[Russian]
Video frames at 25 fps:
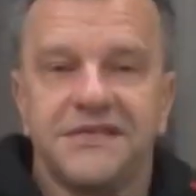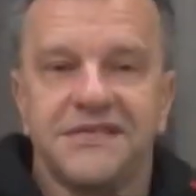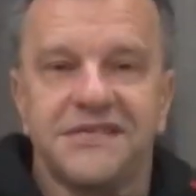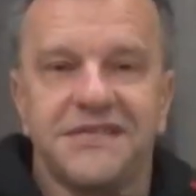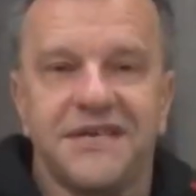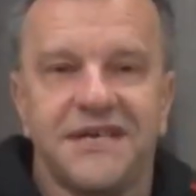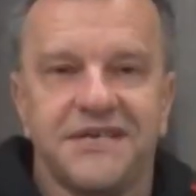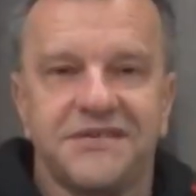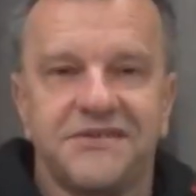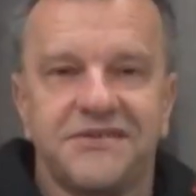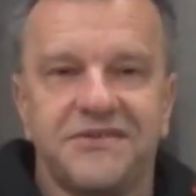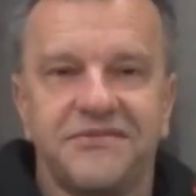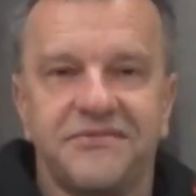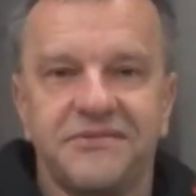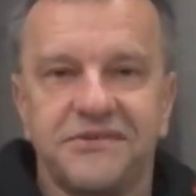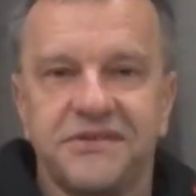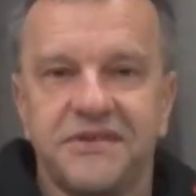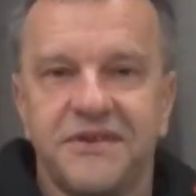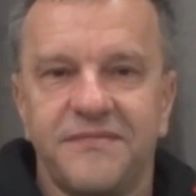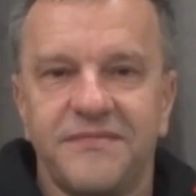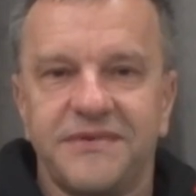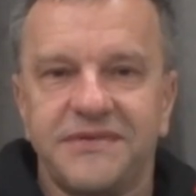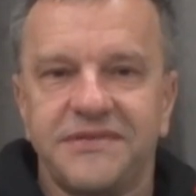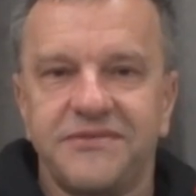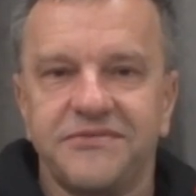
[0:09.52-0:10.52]
Здравствуйте,
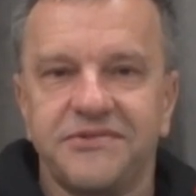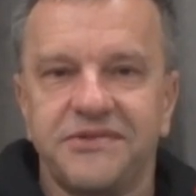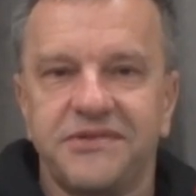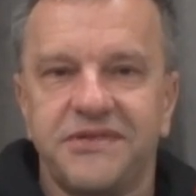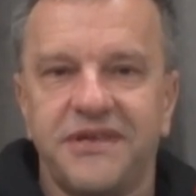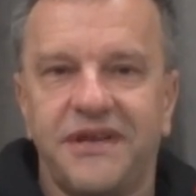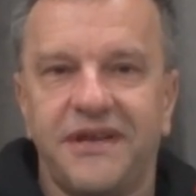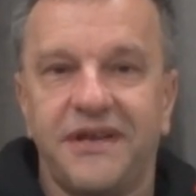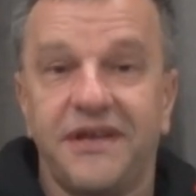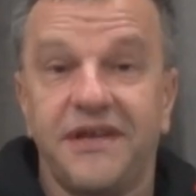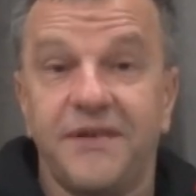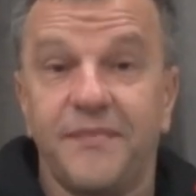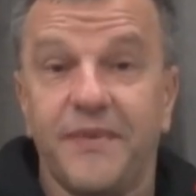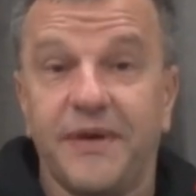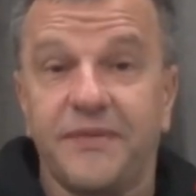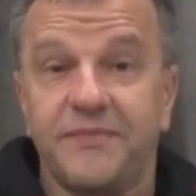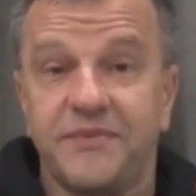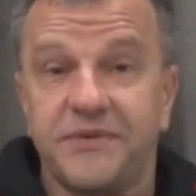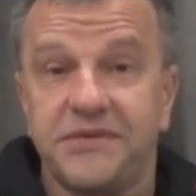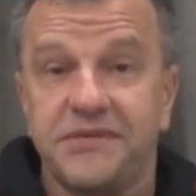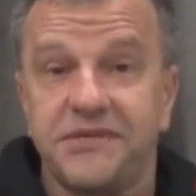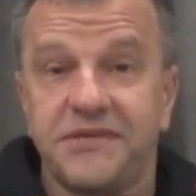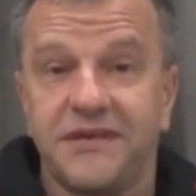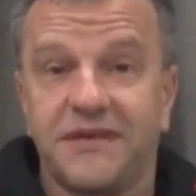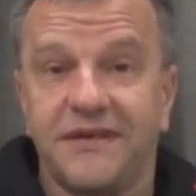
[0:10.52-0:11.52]
уважаемые слушатели и
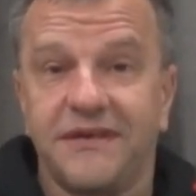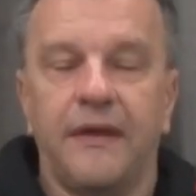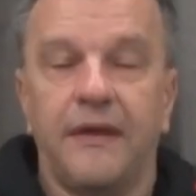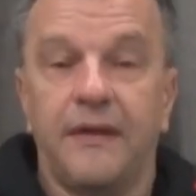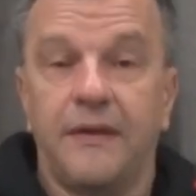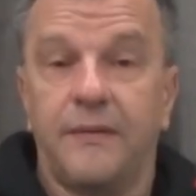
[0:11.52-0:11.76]
подписчики.